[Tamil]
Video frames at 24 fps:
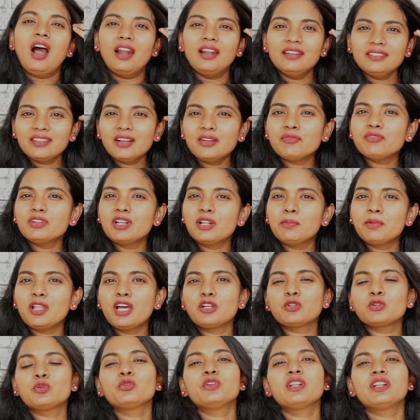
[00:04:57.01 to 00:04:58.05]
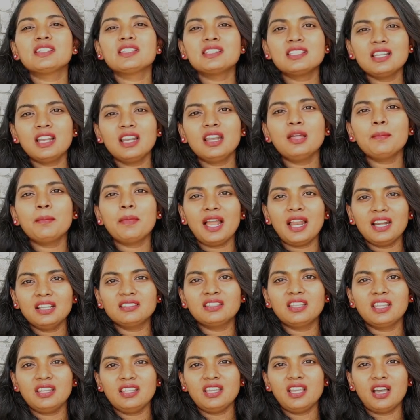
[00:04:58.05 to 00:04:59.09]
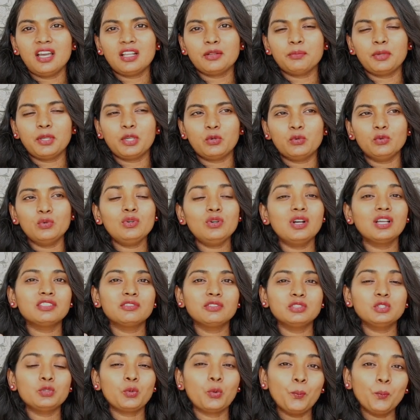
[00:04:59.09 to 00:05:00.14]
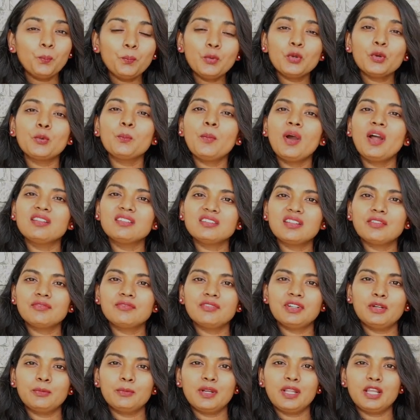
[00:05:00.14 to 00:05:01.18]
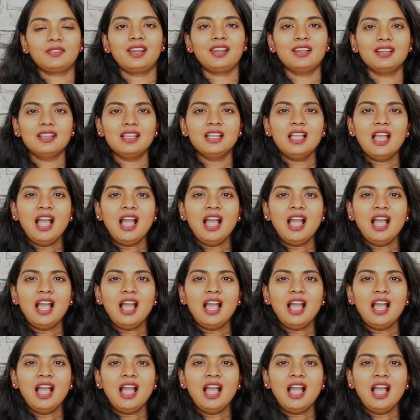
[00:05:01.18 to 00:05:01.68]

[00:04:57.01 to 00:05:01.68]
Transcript: அன்கம்ஃபர்டபுளா இருக்கும் ட்ரெஸ்ல எல்லாம் மேல தெரிய ஆரம்பிக்கும் அது வந்து ரொம்ப ரொம்ப அன்கம்ஃபர்டபுளா இருக்கும்